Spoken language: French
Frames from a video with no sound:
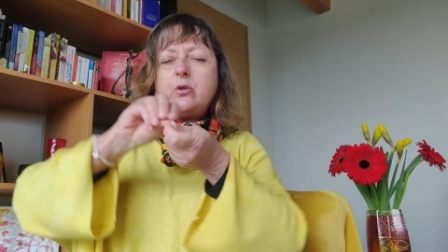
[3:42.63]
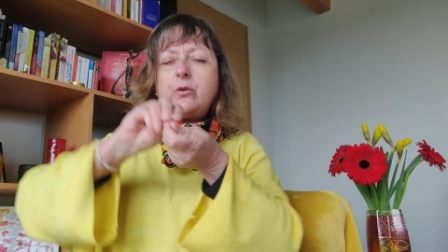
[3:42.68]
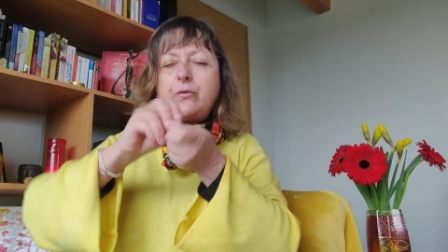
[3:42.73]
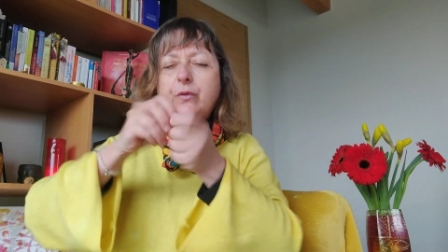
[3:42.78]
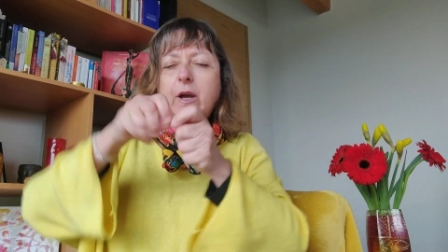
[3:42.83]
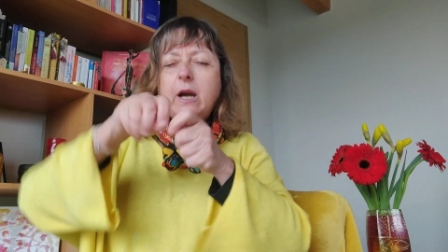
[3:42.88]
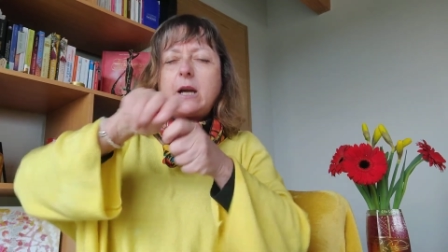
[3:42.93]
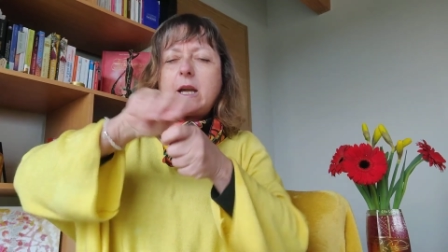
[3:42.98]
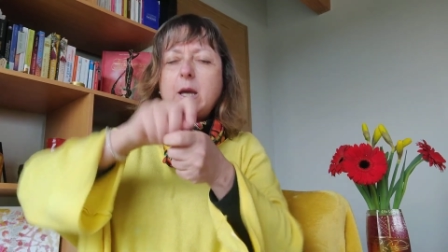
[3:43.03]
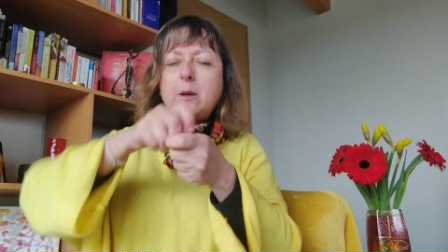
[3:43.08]
de
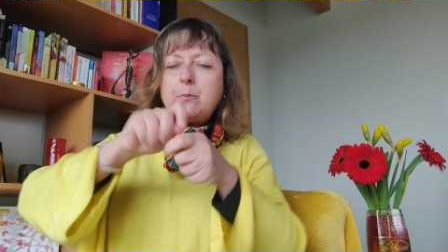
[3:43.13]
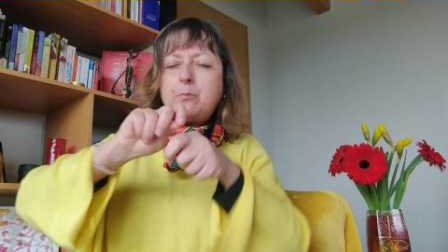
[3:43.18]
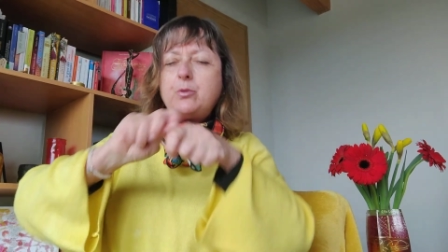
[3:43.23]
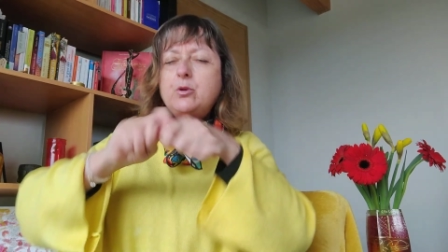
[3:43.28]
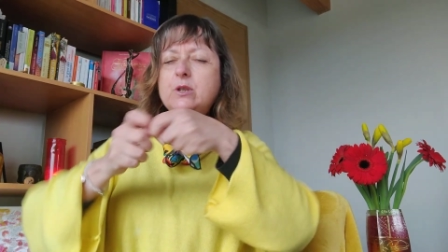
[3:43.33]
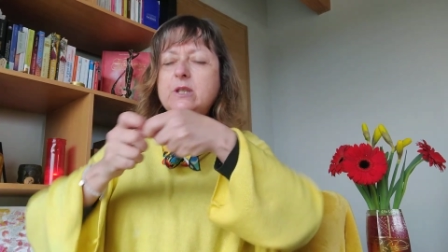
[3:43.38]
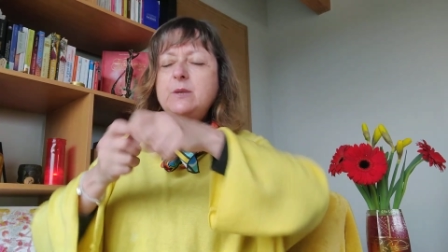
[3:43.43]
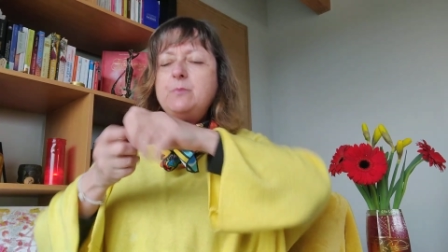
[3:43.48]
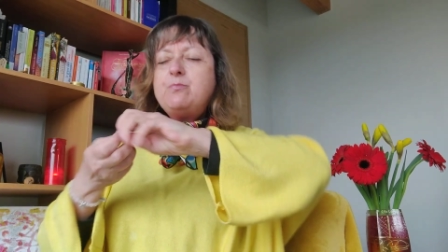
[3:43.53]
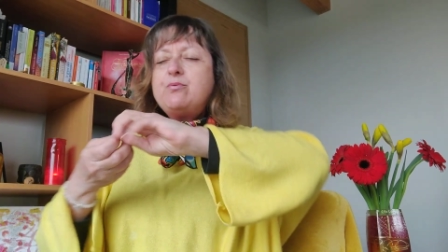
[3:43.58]
faire qu'un
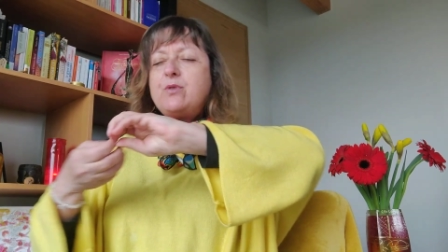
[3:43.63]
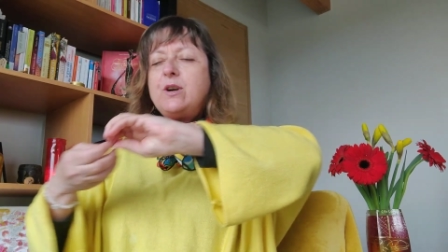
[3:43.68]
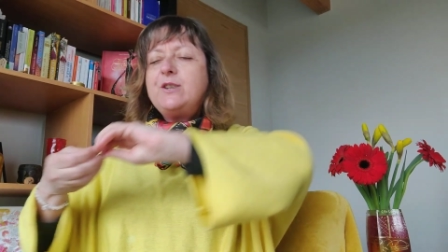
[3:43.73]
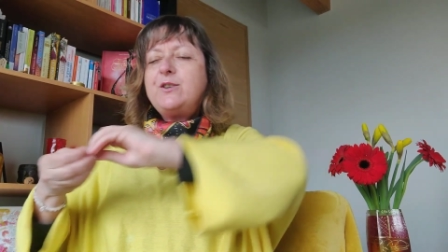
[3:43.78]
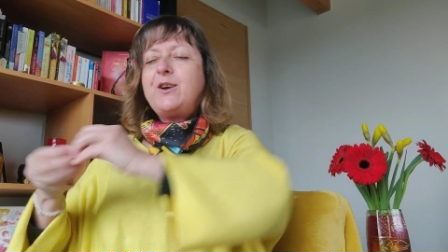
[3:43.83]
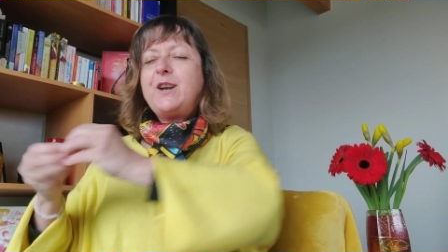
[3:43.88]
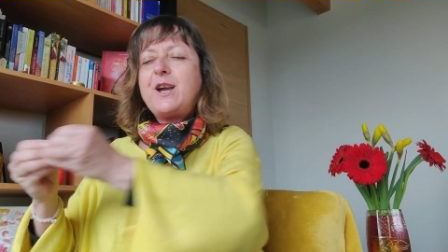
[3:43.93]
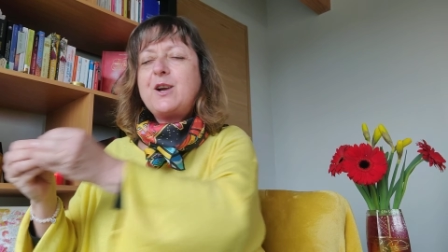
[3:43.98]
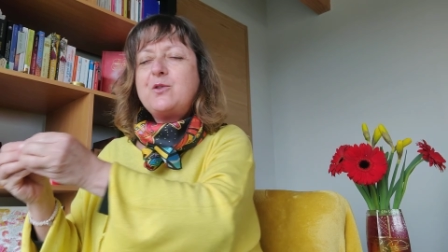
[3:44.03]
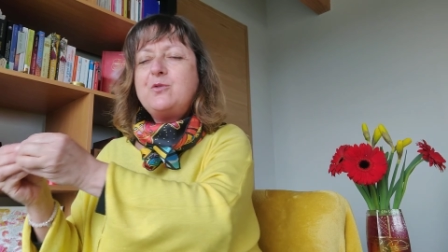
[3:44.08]
petit point
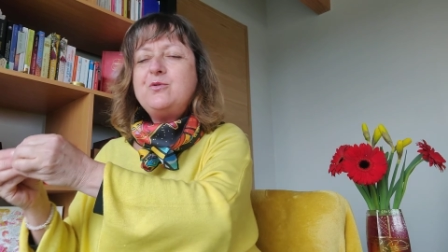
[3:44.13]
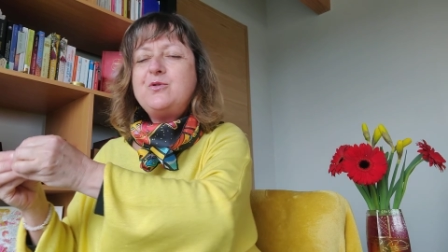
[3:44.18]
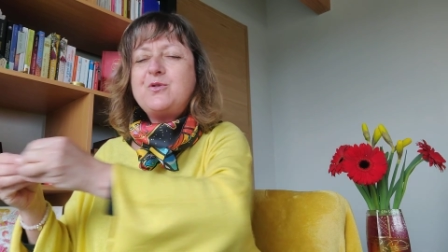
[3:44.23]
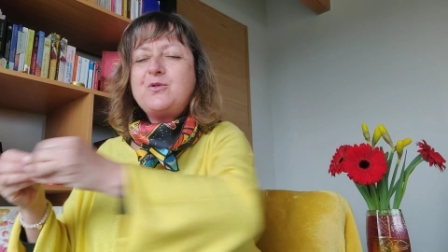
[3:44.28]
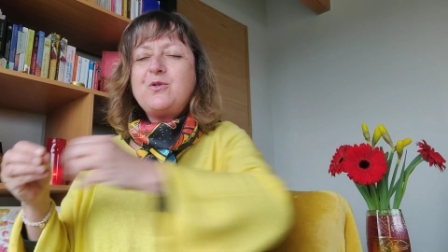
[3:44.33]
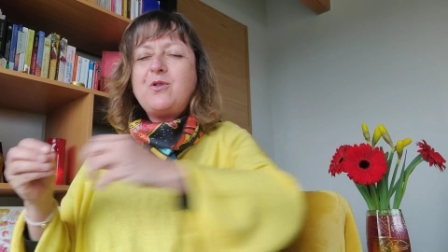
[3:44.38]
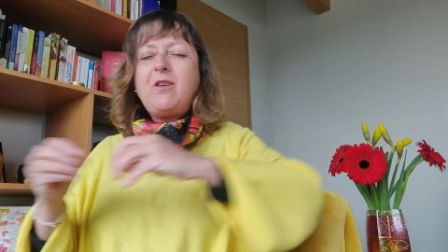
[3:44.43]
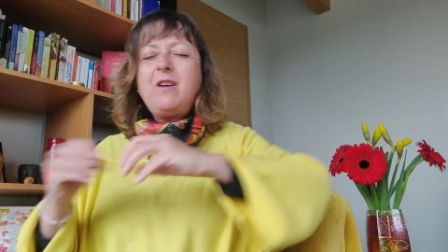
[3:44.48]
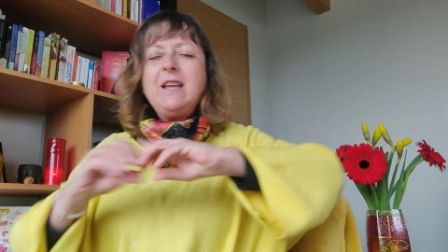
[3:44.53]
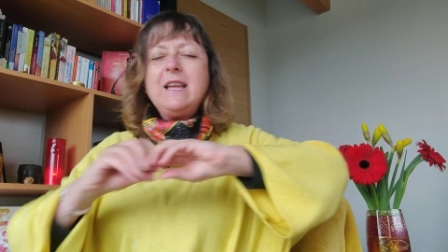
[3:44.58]
dans la
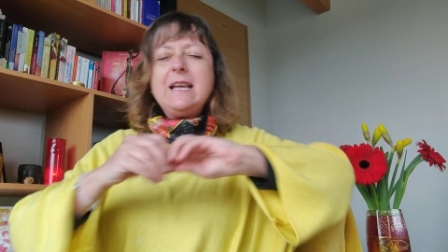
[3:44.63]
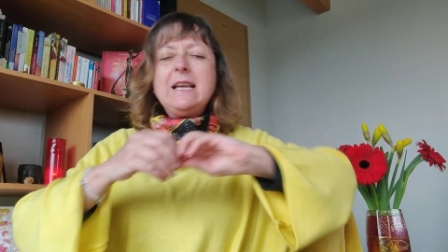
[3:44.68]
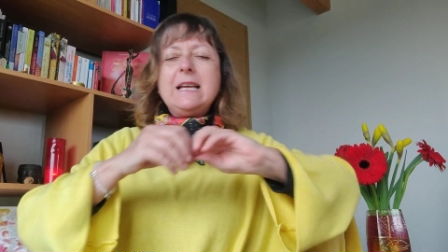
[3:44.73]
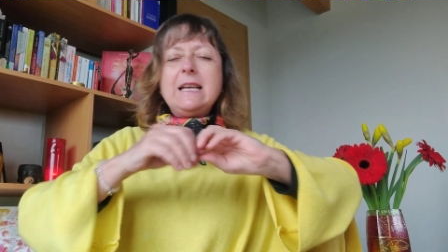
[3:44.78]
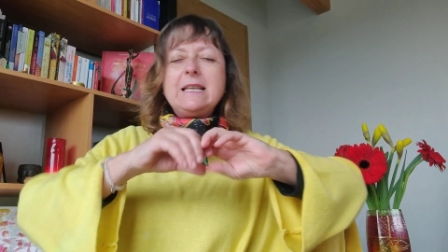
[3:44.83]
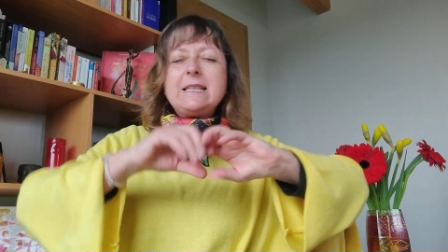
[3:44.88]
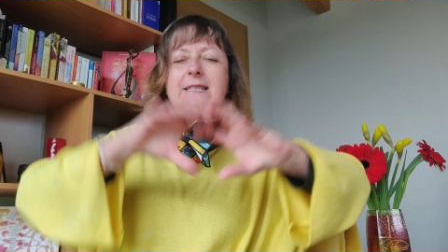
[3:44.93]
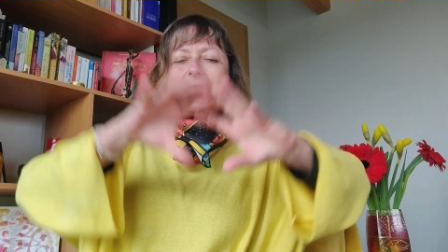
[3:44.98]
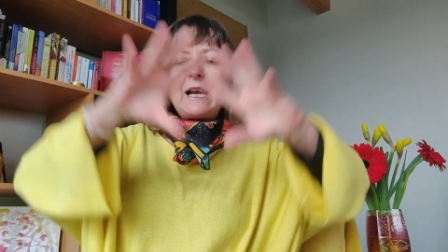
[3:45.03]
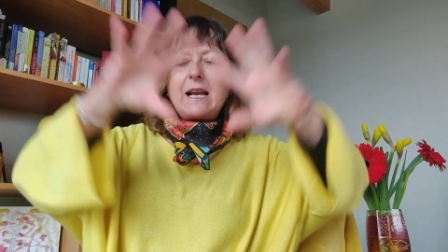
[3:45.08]
couture,
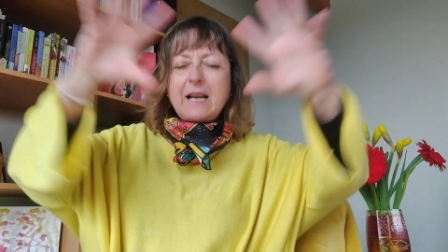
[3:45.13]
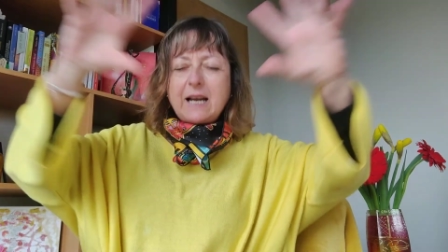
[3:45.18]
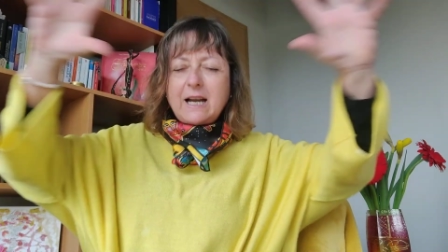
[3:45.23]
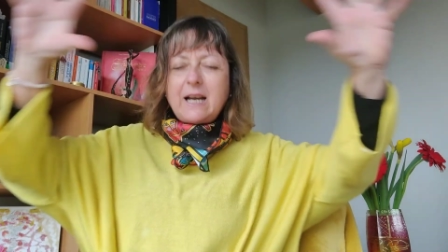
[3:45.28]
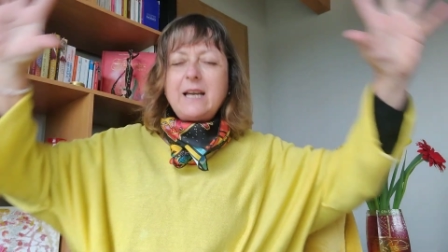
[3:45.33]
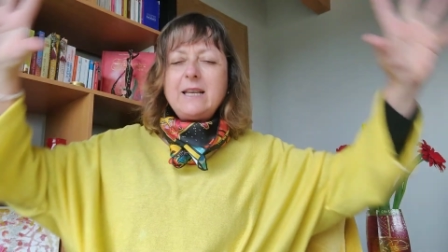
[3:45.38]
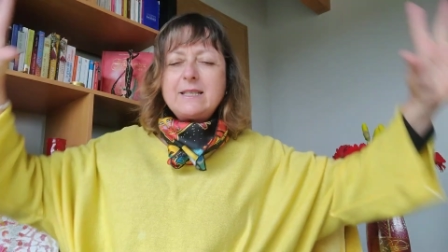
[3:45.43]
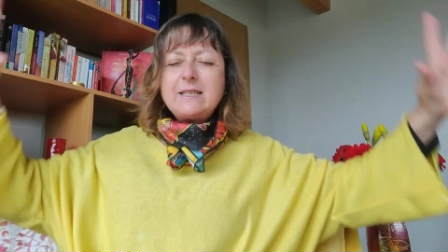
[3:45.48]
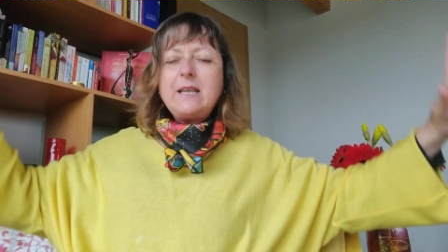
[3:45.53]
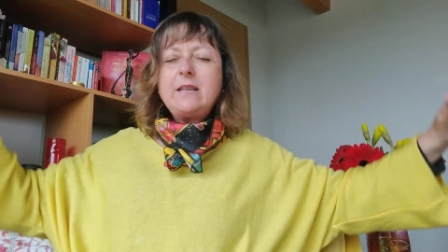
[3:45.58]
ça
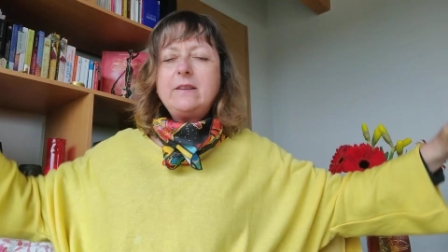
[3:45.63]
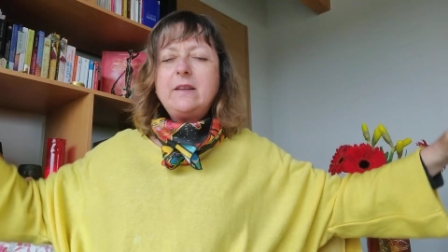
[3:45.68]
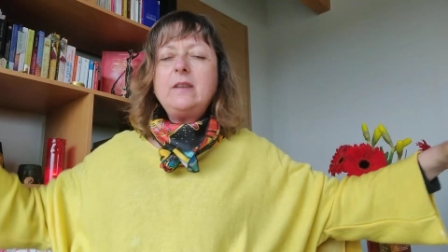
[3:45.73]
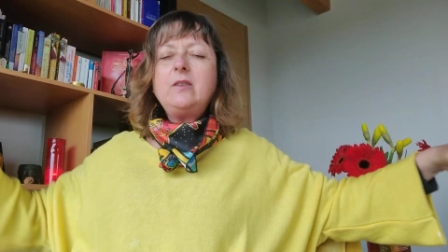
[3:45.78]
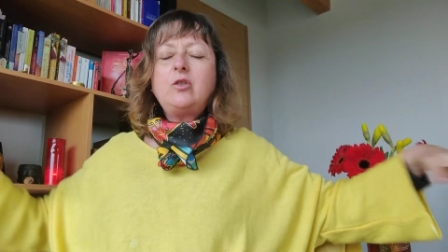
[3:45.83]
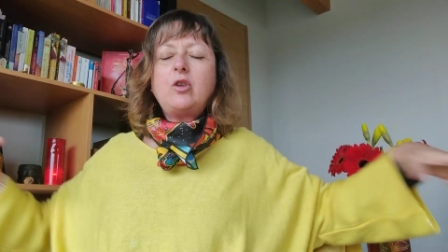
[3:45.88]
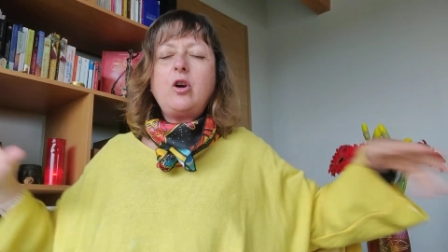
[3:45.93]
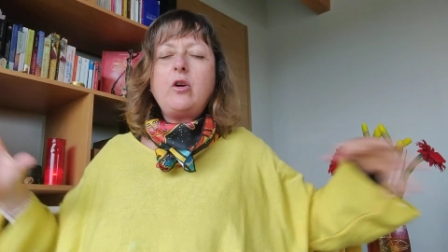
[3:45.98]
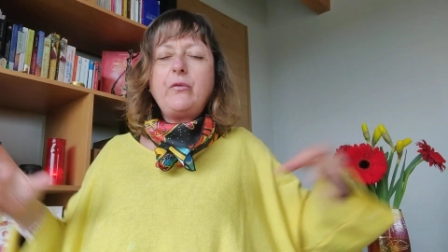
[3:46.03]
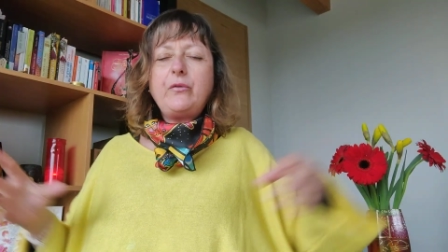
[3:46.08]
crée cette
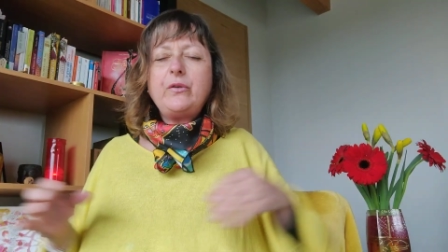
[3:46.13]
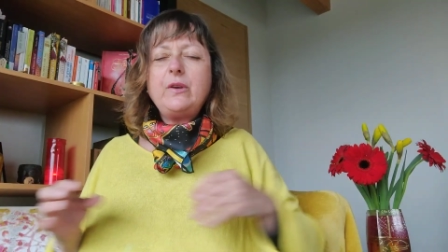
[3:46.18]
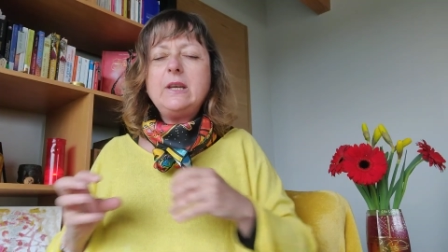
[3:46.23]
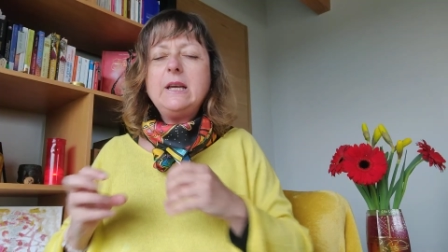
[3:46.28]
étoffe.